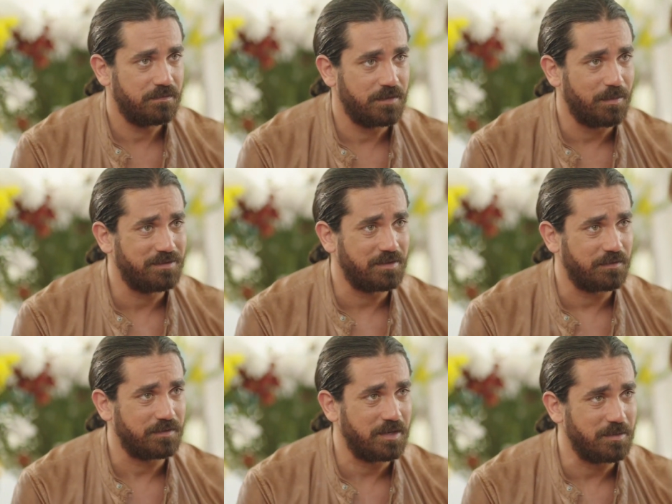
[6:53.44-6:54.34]
يا بنتي
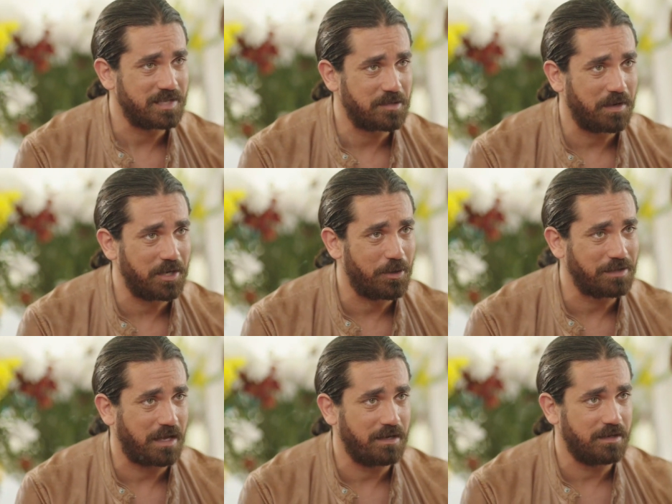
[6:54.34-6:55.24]
بتفضلي من ساعه ما عيني
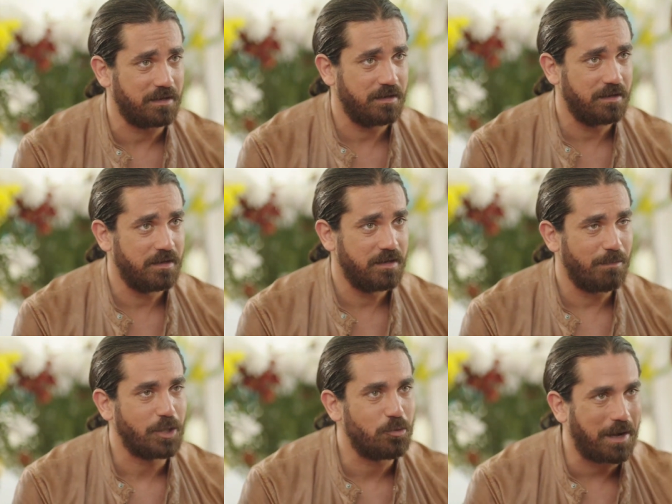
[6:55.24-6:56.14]
وقعت عليكي
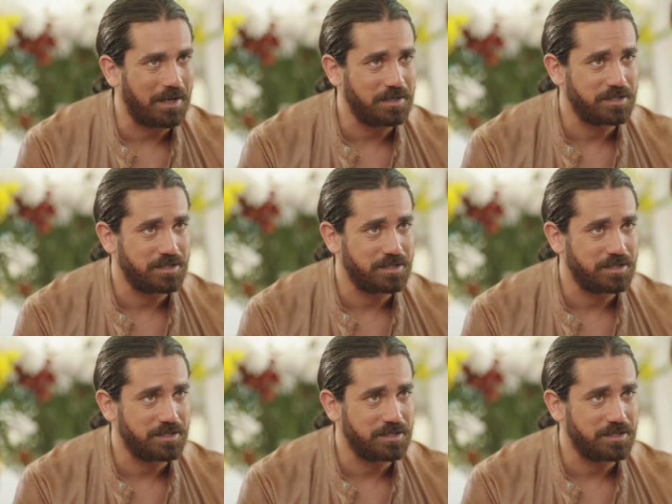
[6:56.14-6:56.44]
مكتوب على